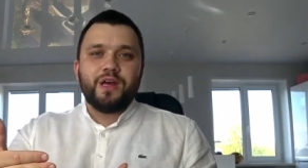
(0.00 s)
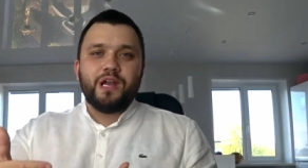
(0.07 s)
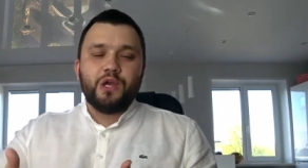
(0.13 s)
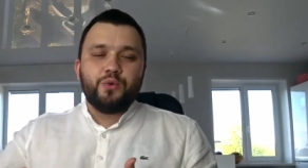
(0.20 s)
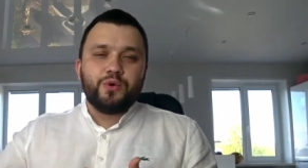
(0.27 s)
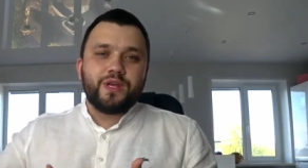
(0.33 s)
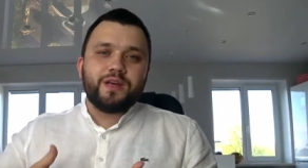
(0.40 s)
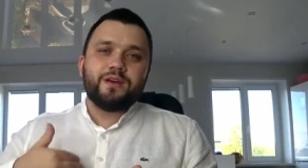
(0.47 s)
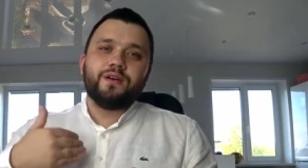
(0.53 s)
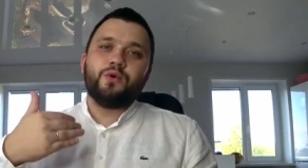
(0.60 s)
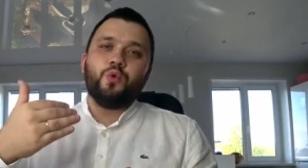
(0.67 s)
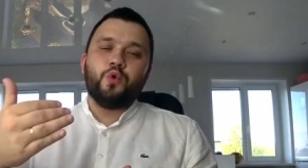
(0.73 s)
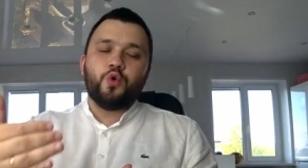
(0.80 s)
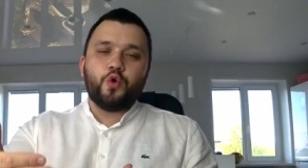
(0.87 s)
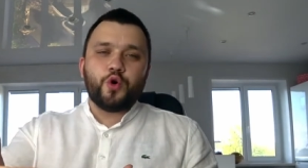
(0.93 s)
Люди
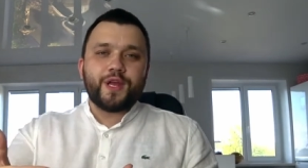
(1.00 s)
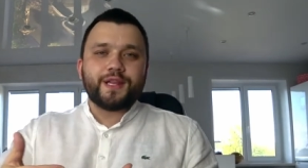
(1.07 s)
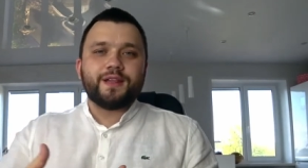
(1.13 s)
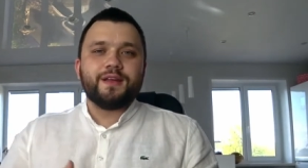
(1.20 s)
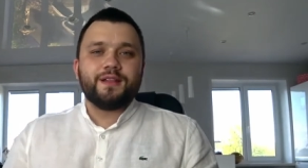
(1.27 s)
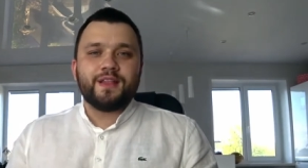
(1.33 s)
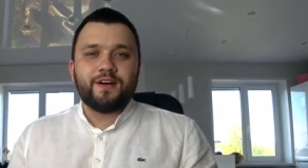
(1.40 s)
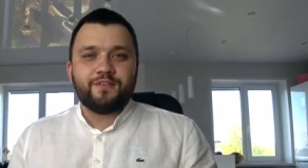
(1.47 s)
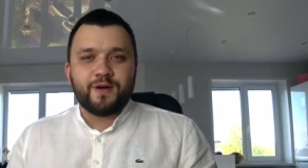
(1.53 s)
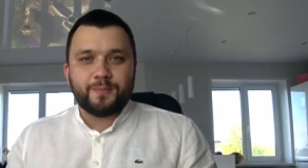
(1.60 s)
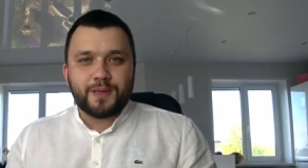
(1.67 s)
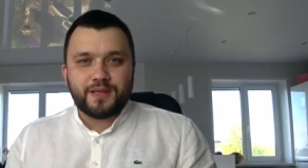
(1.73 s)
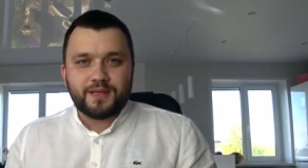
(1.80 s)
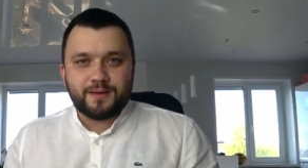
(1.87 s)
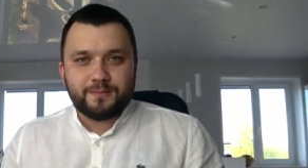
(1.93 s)
уходят на
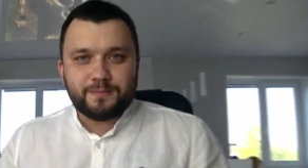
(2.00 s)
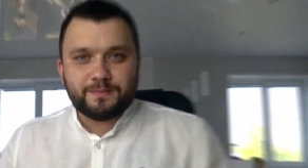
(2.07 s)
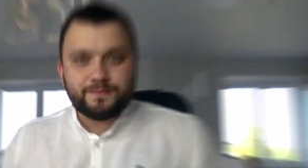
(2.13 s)
выплаты.